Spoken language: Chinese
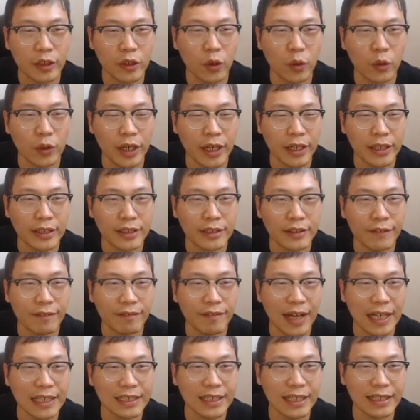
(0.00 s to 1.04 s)
有人已经
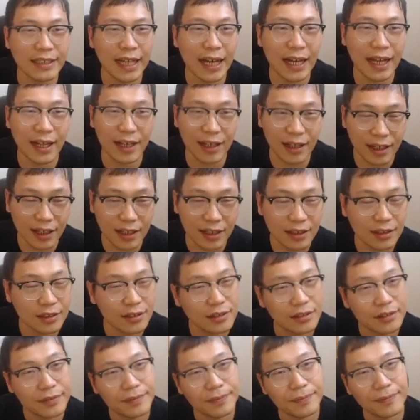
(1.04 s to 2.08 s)
发现答案了，
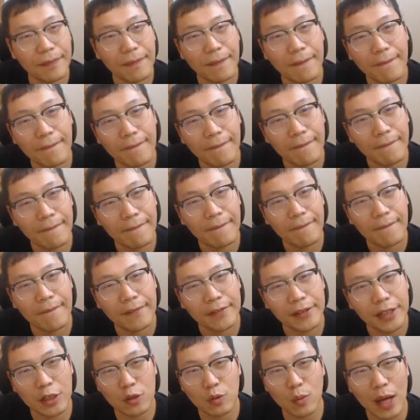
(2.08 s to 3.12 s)

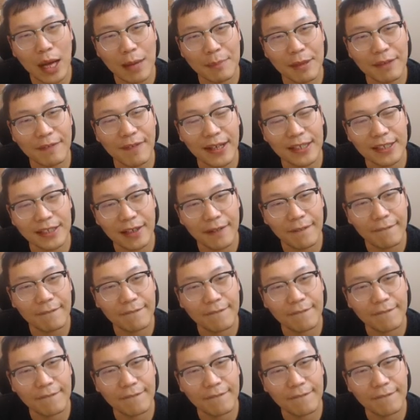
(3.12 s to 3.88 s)
但是我还没发现。